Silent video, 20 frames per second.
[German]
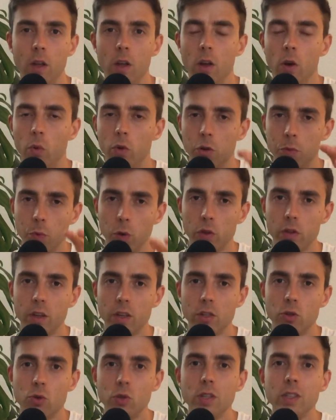Und ich möchte, dass
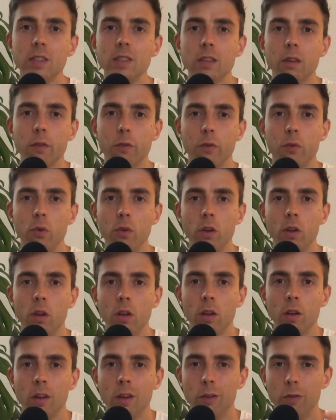du dieses Gefühl
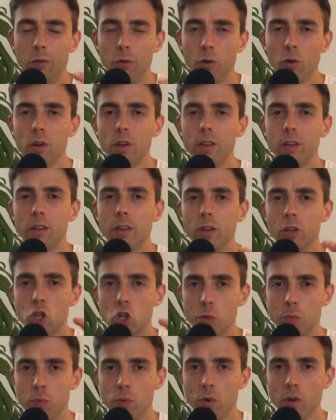wirklich
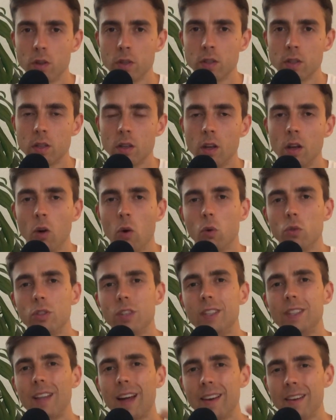spürst und dich
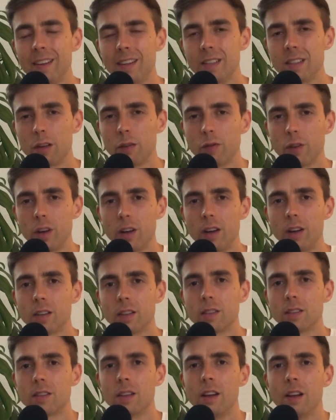dann
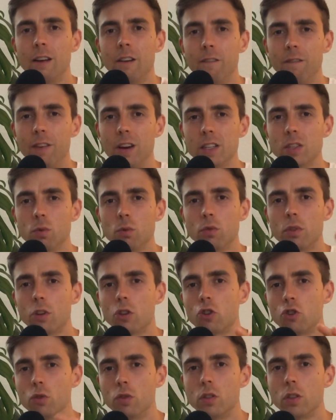hinterfragst, was
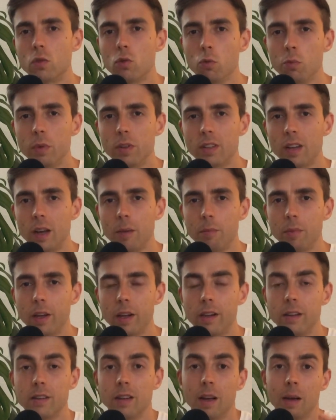unterstützt du mit deinem
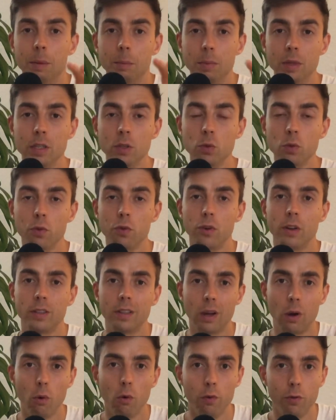Geld? Bist du vielleicht
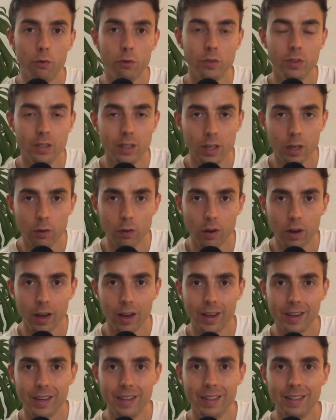auch für Tierquälerei
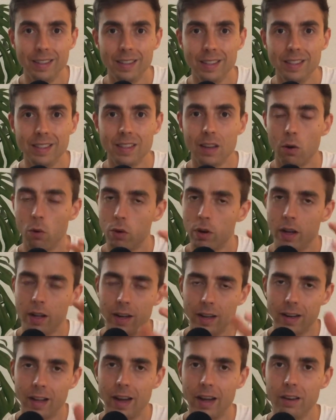in dieser oder in
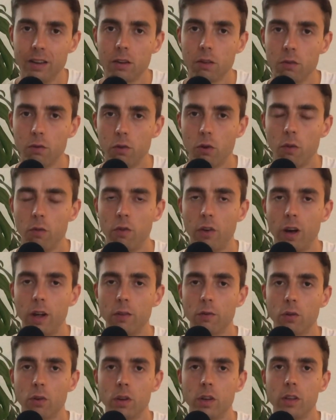einer anderen Form
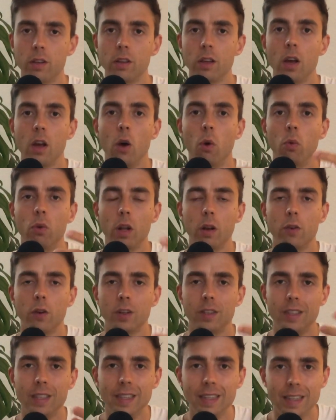verantwortlich und einfach
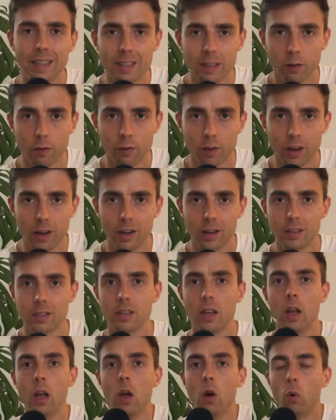dich hinterfragst
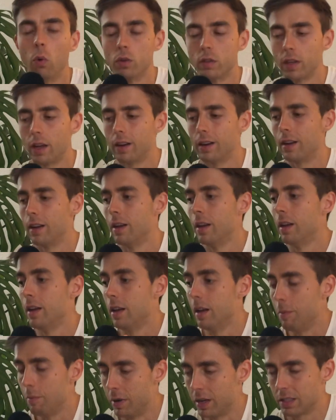und dann
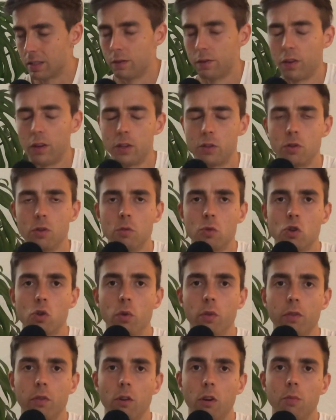im besten Fall zu dem
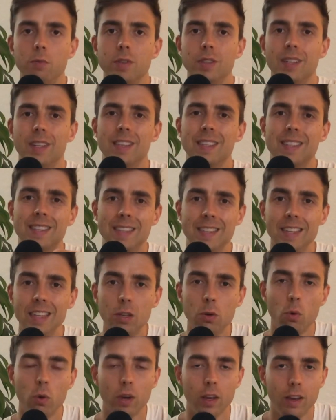Schluss kommst, dass es nicht
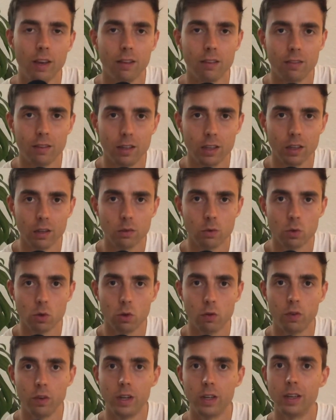okay ist, Tiere zu
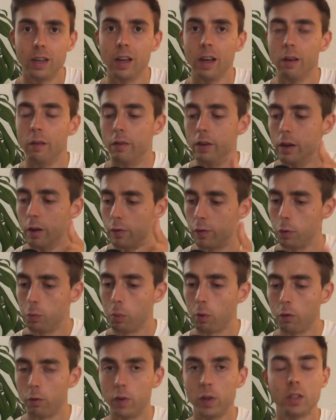quälen, weder für
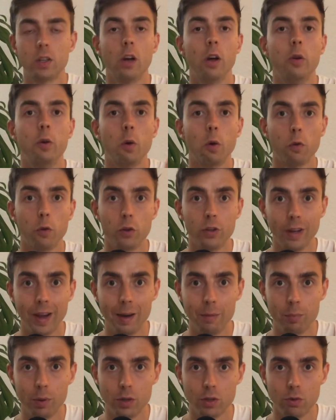Profit noch für deinen
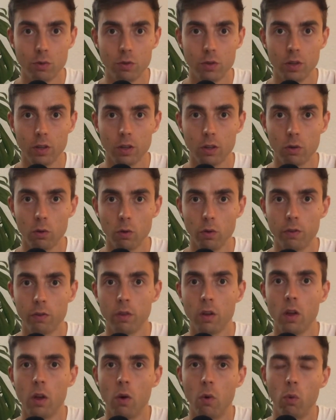persönlichen Genuss
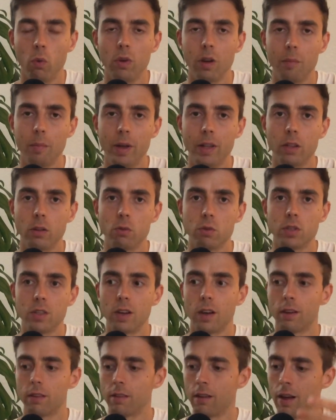und am Ende du
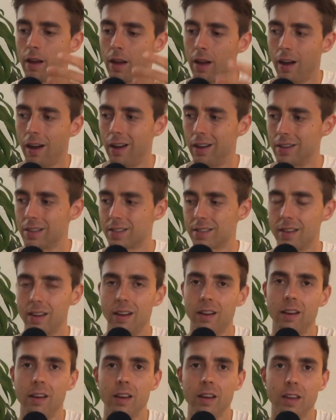sagst, alles klar,
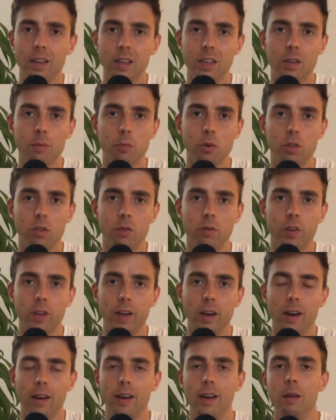ich möchte
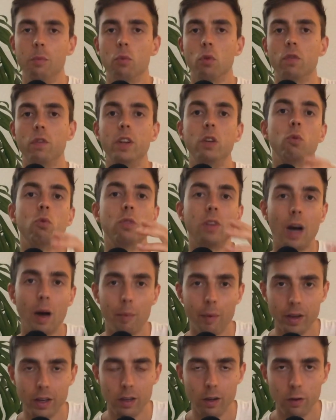vegan leben. Und wenn du
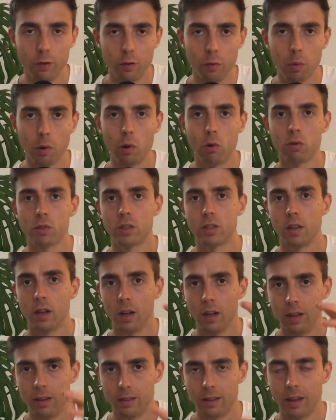dabei Hilfe brauchst,
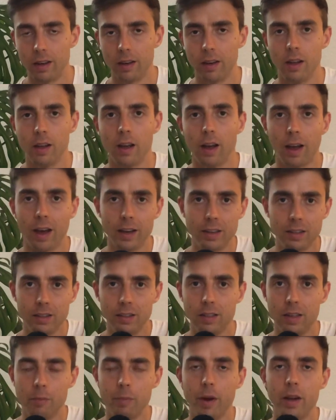dann reiche ich
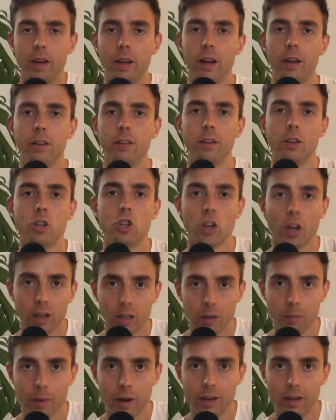dir meine Hand, streck dir
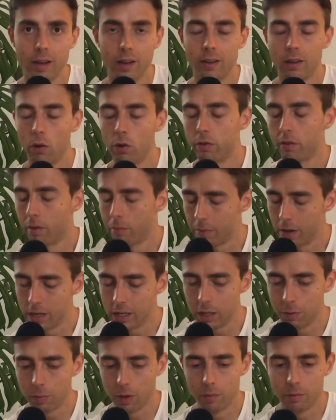meine Hand aus, dann melde dich
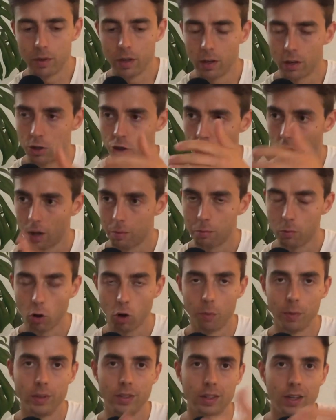bei mir, schreib einen
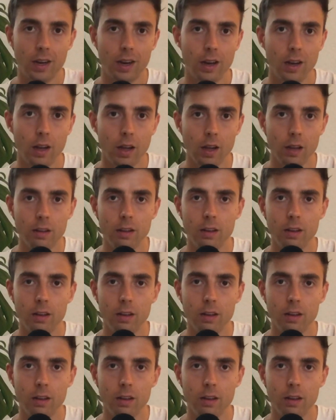Kommentar, eine